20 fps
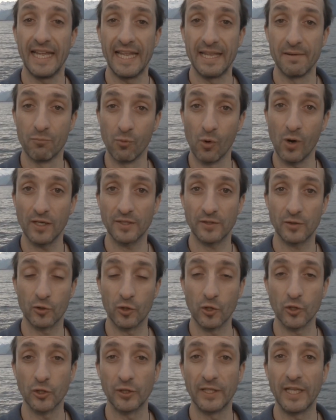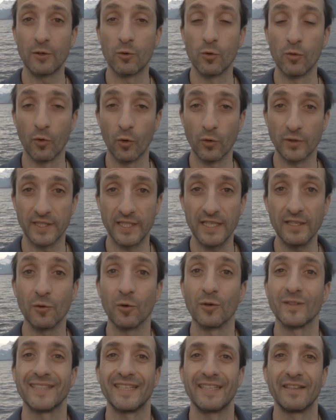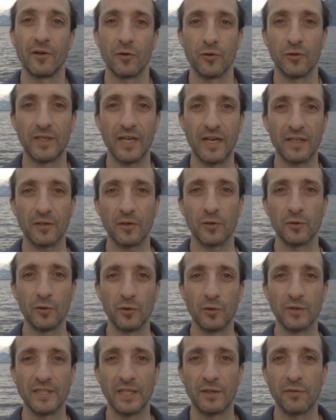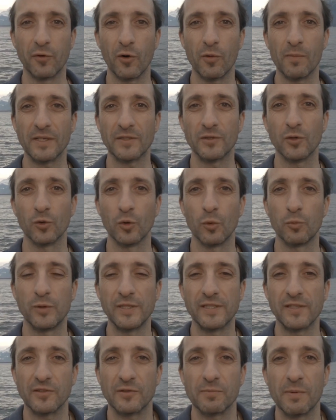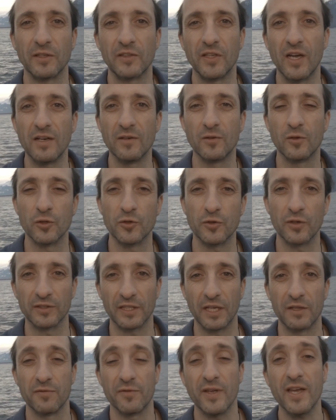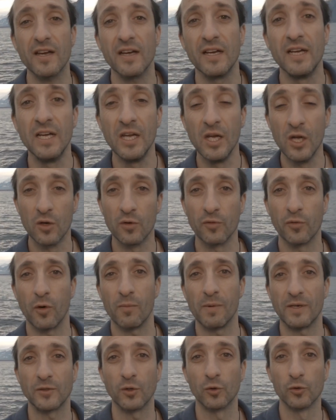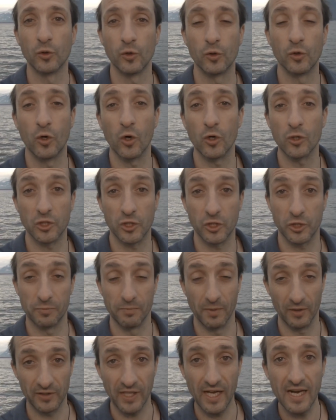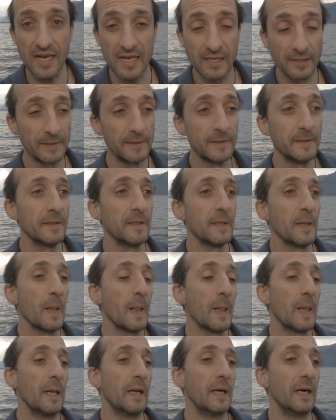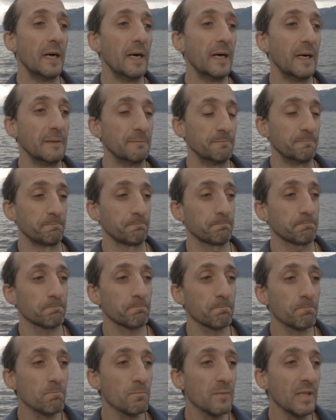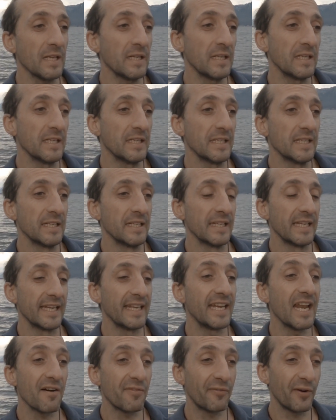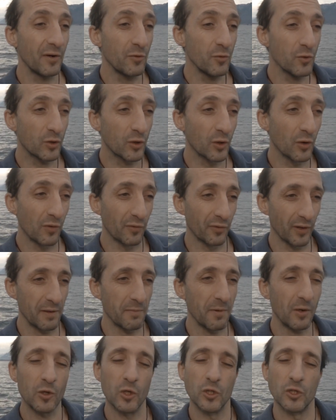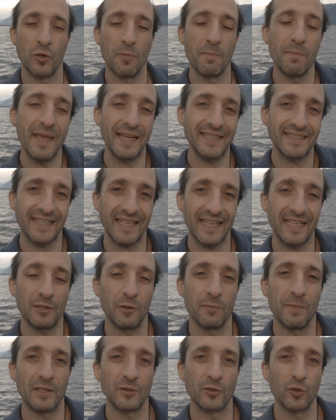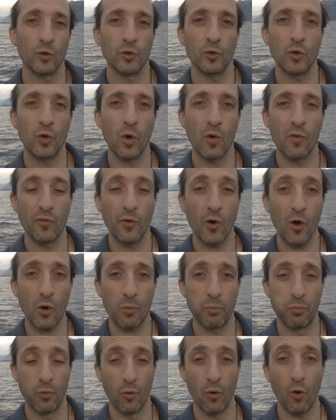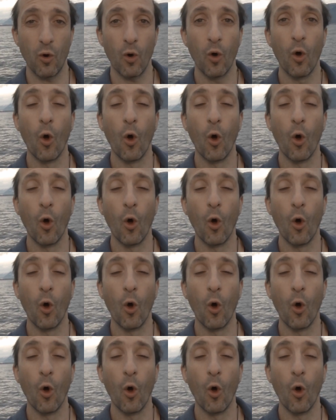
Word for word: Et moi, ce que je découvre aussi, donc c'est dans le cadre de cette formation de puissance mentale que je suis en train de faire, une formation de coach mental. Euh, il a fallu que vraiment que je m'extrais de ma zone de confort pour